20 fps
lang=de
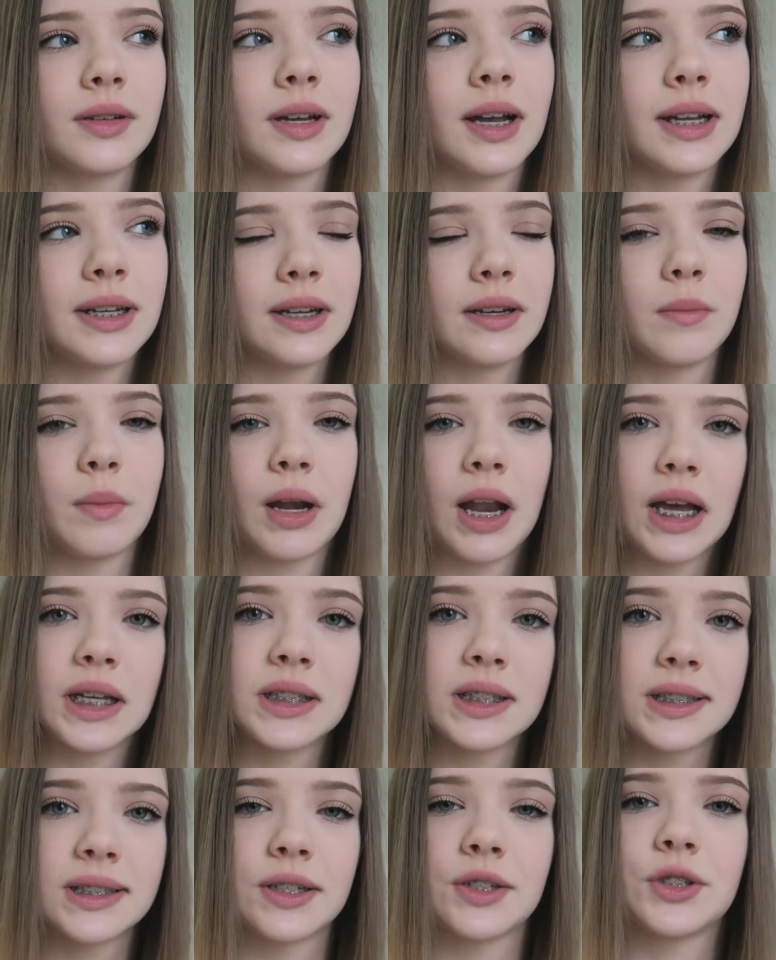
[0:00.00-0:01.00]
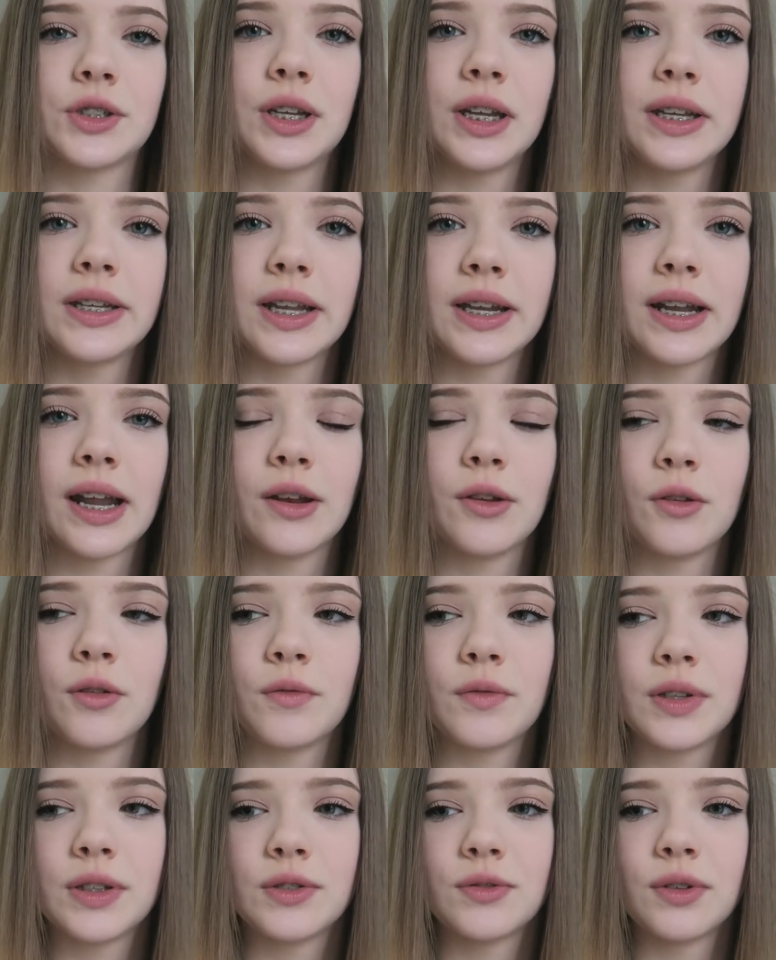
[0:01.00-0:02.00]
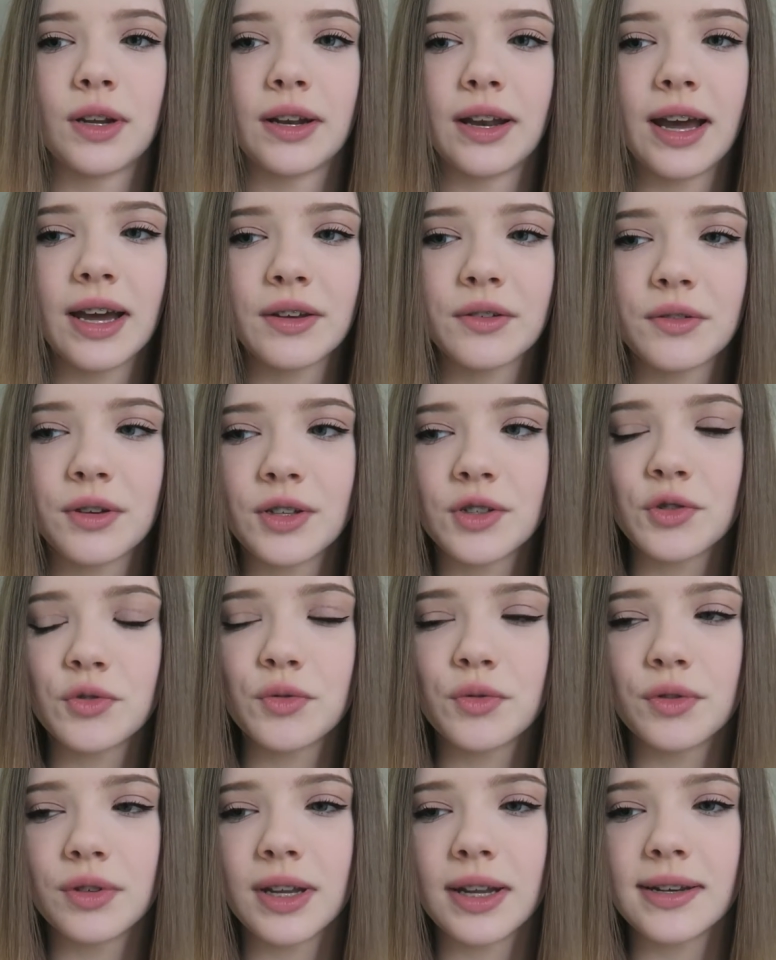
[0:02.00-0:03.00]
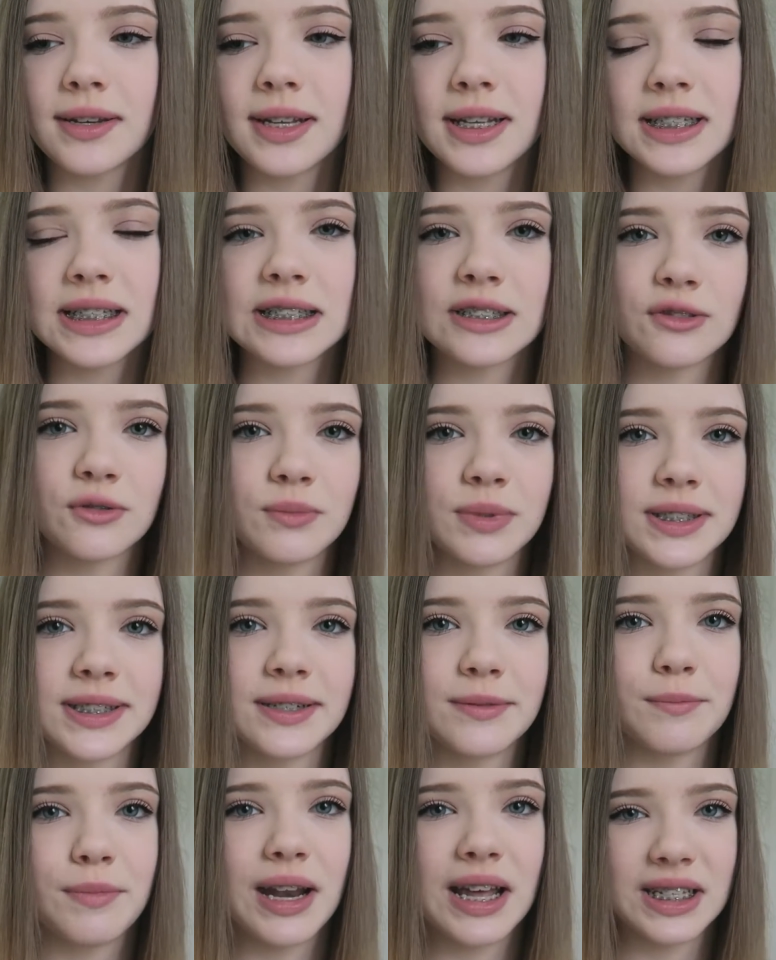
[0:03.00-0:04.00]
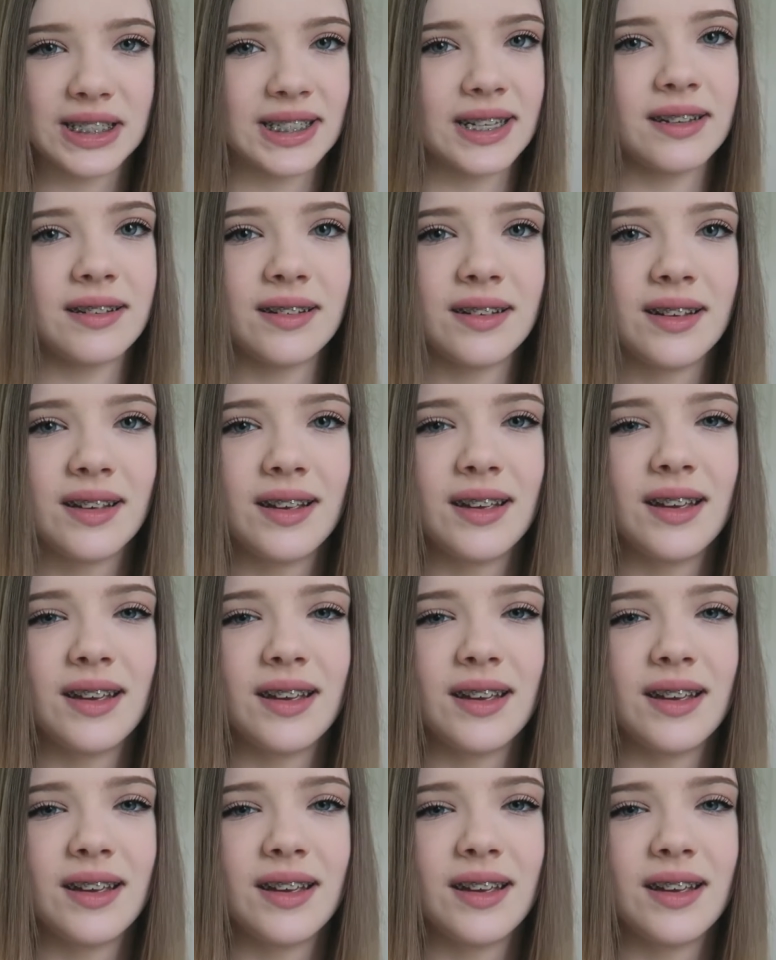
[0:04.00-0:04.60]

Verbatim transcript: halt in einem Glas ist. da steht da dann irgendwie so eine Nacht oder so und dann ist es so ein bisschen blasser.